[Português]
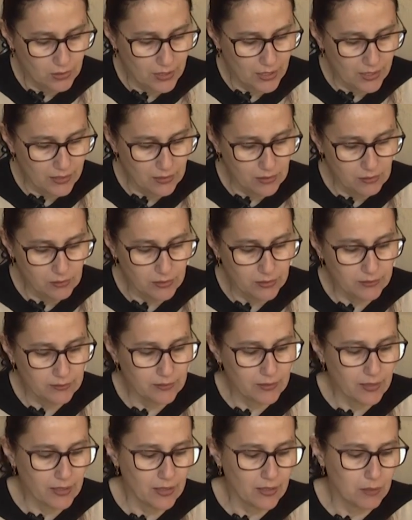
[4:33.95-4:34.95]
Quem não
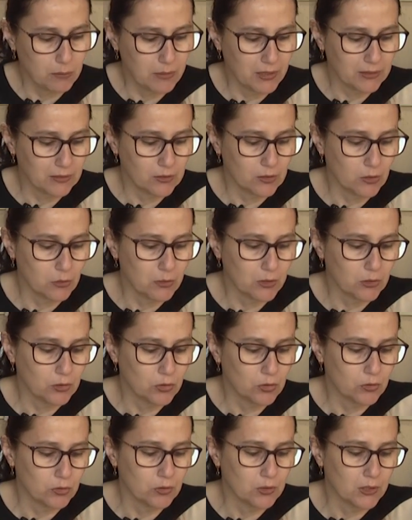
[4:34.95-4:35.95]
quiser rebater uma
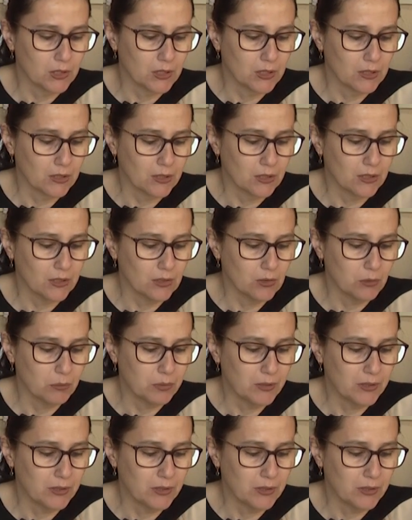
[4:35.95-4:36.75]
costurinha aqui, não